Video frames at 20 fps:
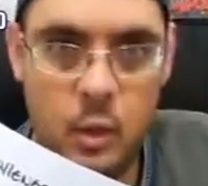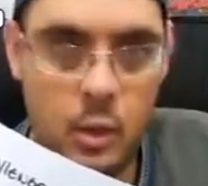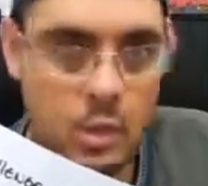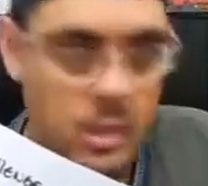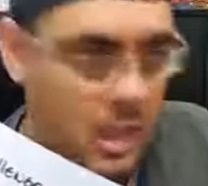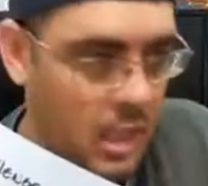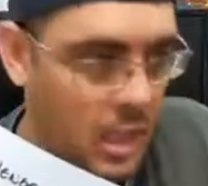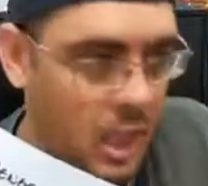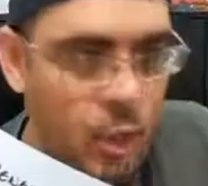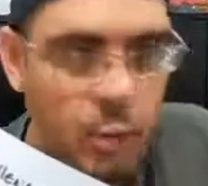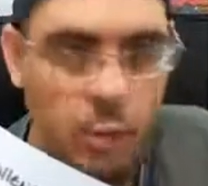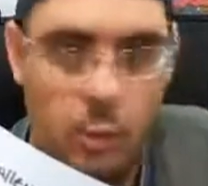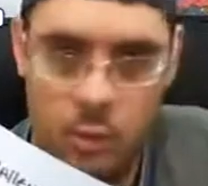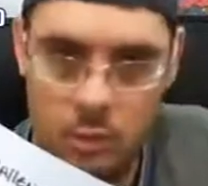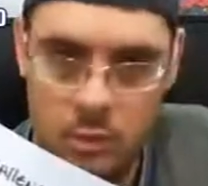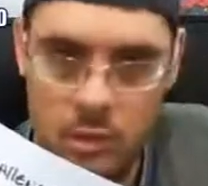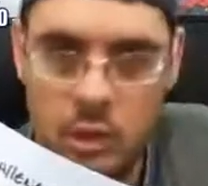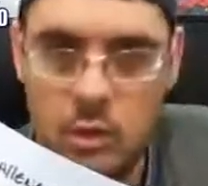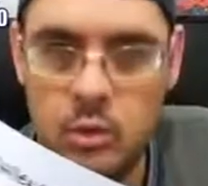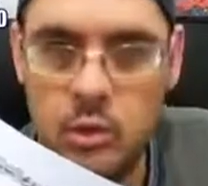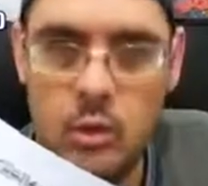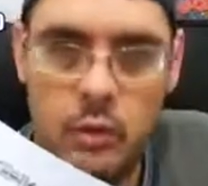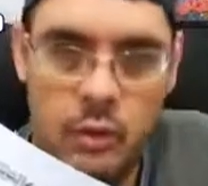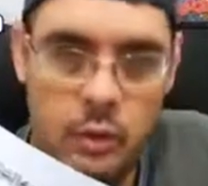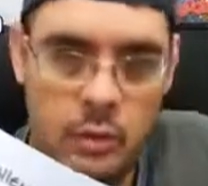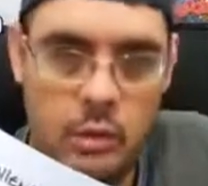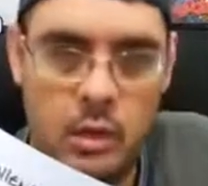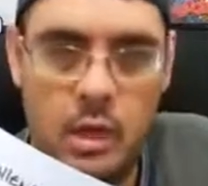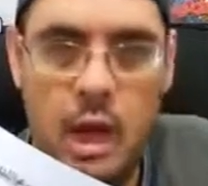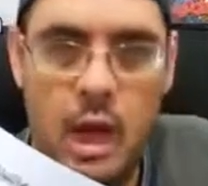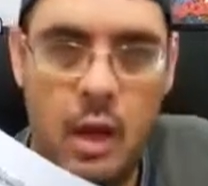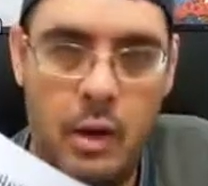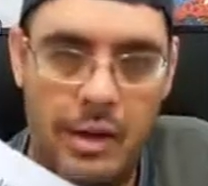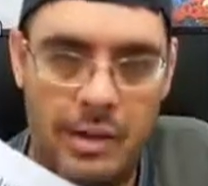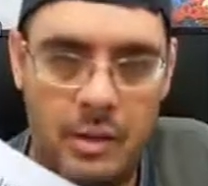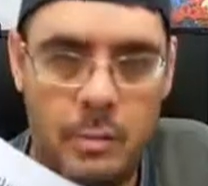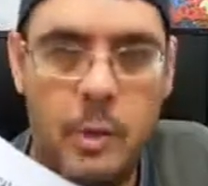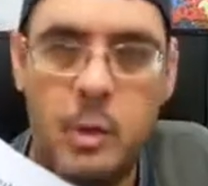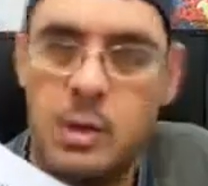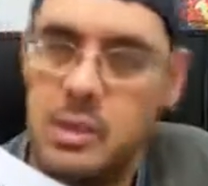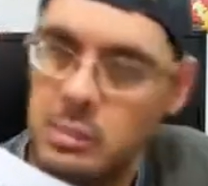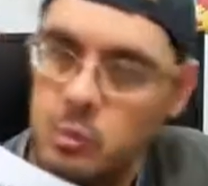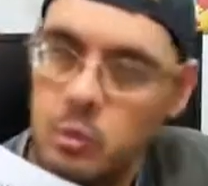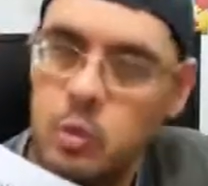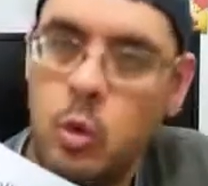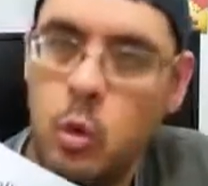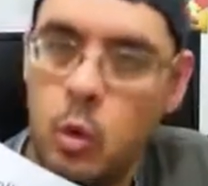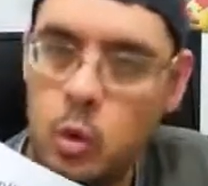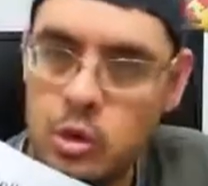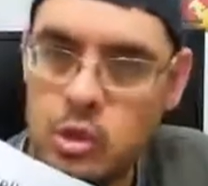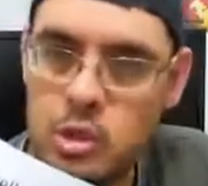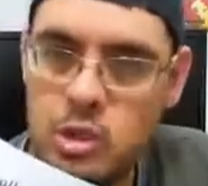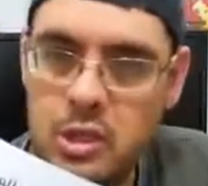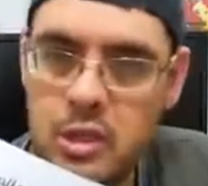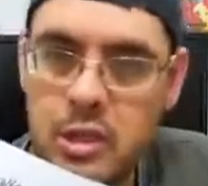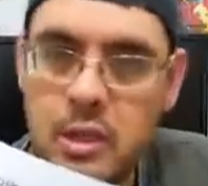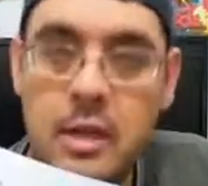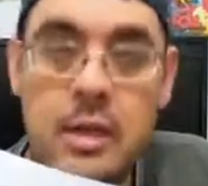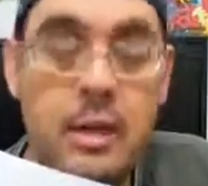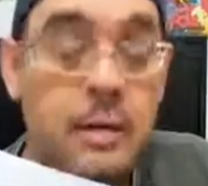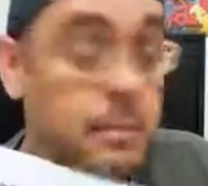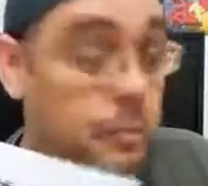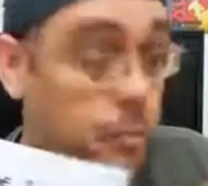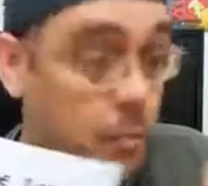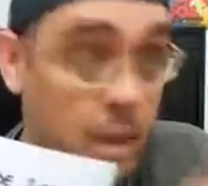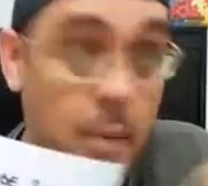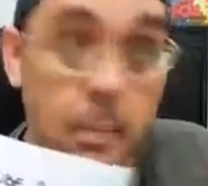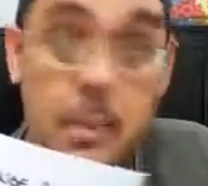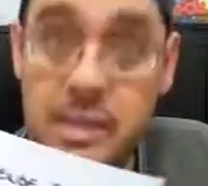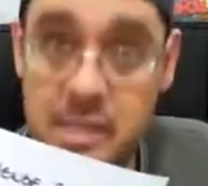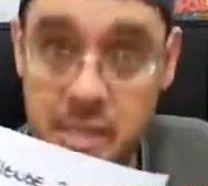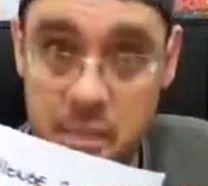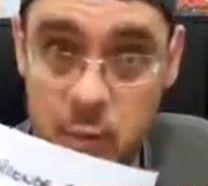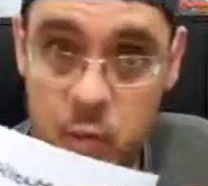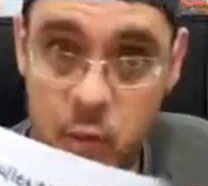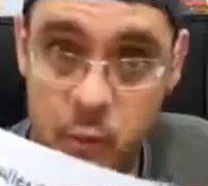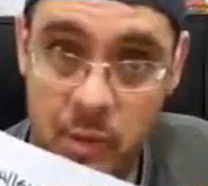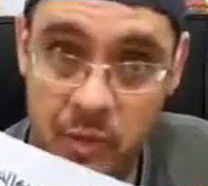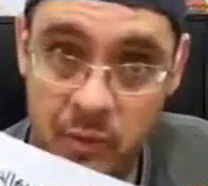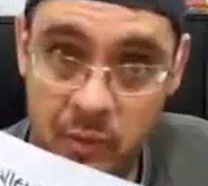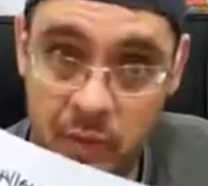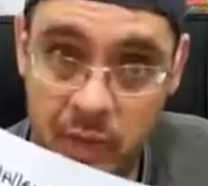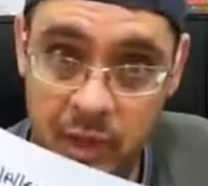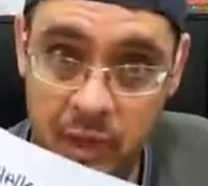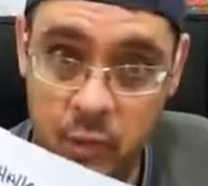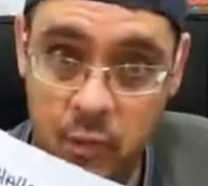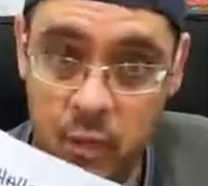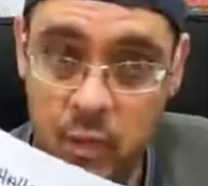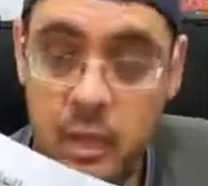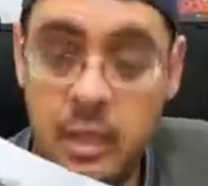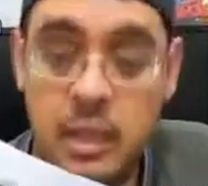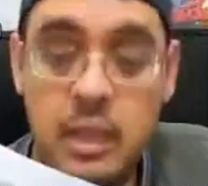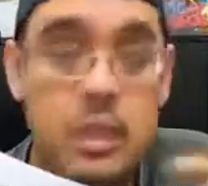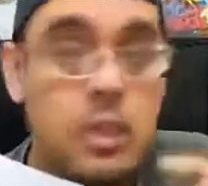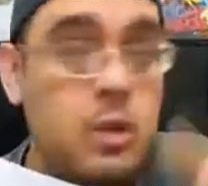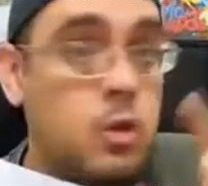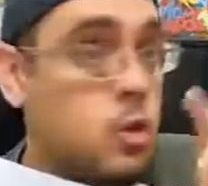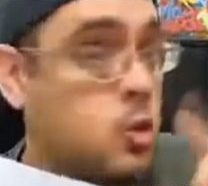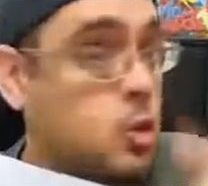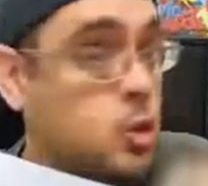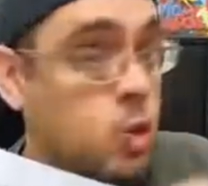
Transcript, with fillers: o cenário montando no vidro do carro, ainda é uma coisa muito rústica, mas é muito bem feito. E o